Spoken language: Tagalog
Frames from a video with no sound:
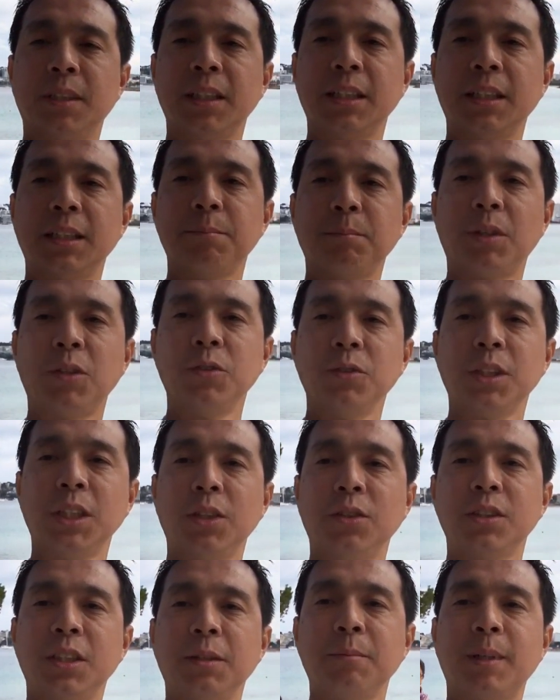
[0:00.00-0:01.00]
mga
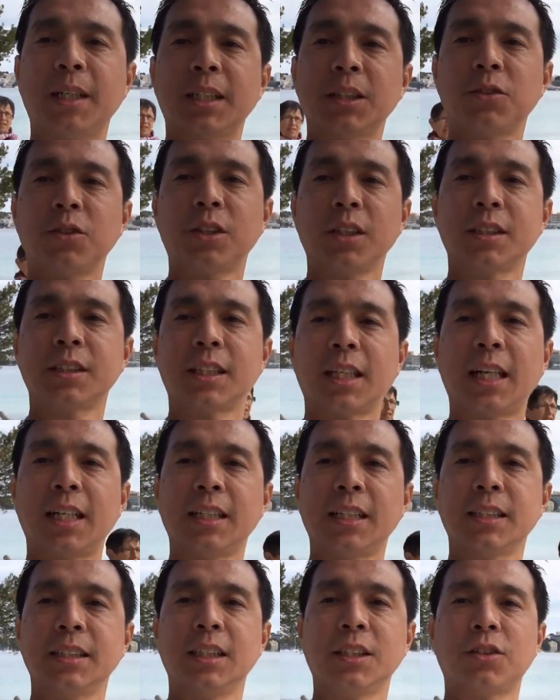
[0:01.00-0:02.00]
paunti-unting mga turista
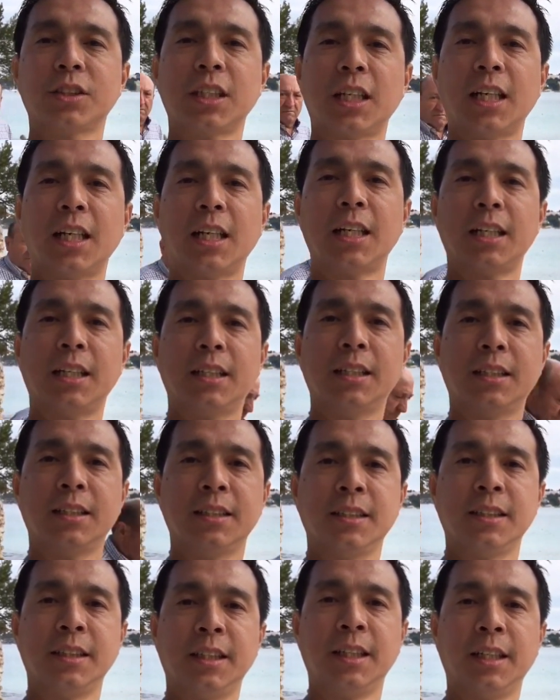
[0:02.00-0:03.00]
dito sa
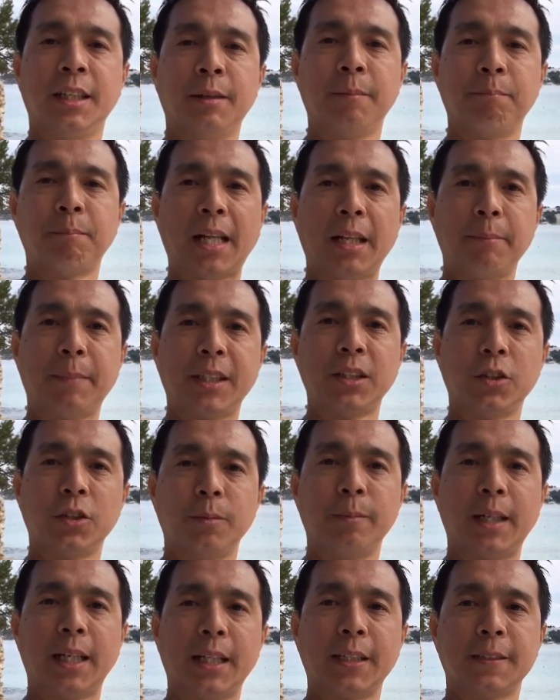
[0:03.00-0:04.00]
Palma
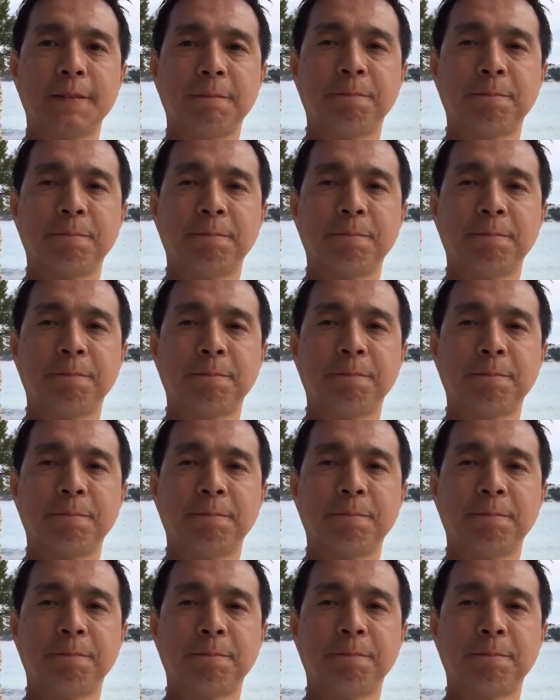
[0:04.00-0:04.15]
Nova